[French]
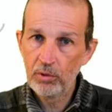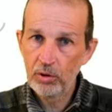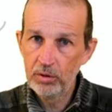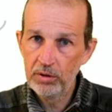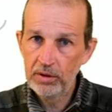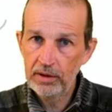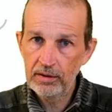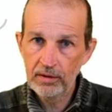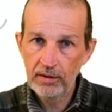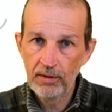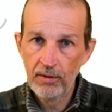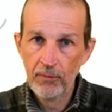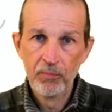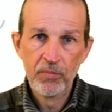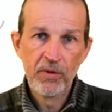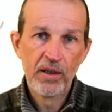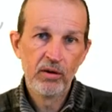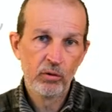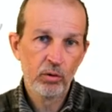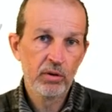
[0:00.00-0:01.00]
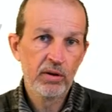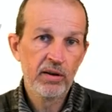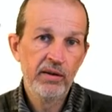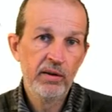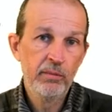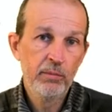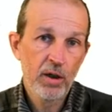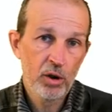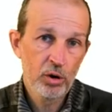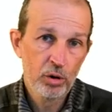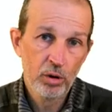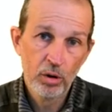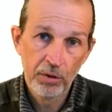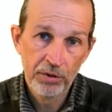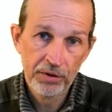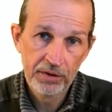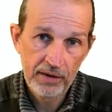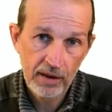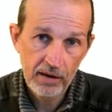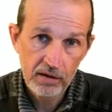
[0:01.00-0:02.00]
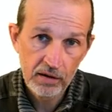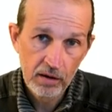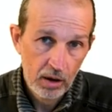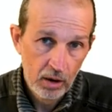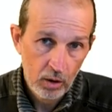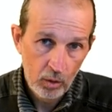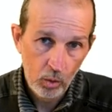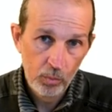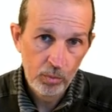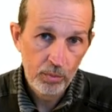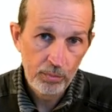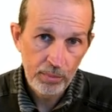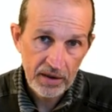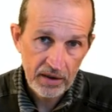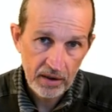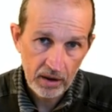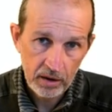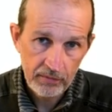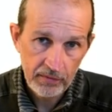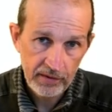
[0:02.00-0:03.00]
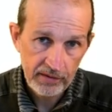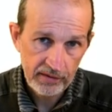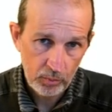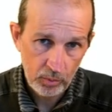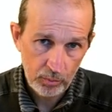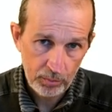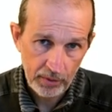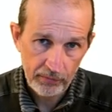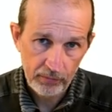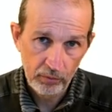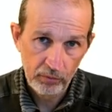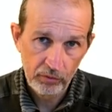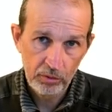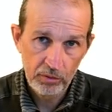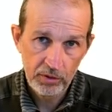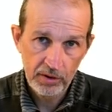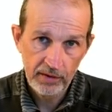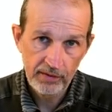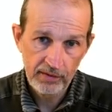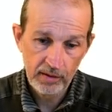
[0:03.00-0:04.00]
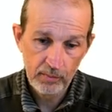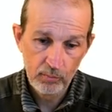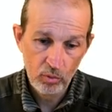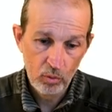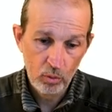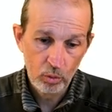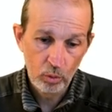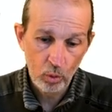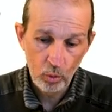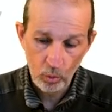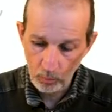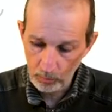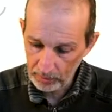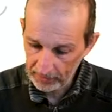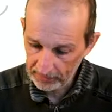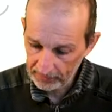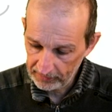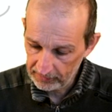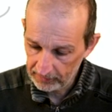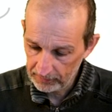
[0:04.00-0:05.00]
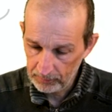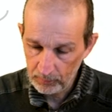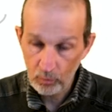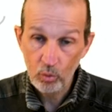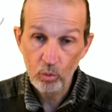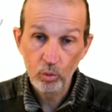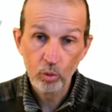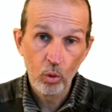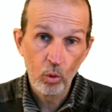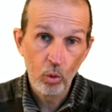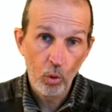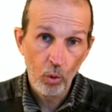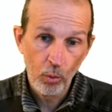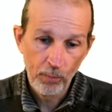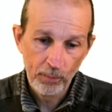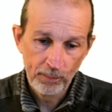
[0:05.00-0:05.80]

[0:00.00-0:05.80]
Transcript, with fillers: connectés sur des images de grande taille, on ne peut pas y arriver, ça ne peut pas fonctionner, c'est beaucoup trop complexe, beaucoup trop gros.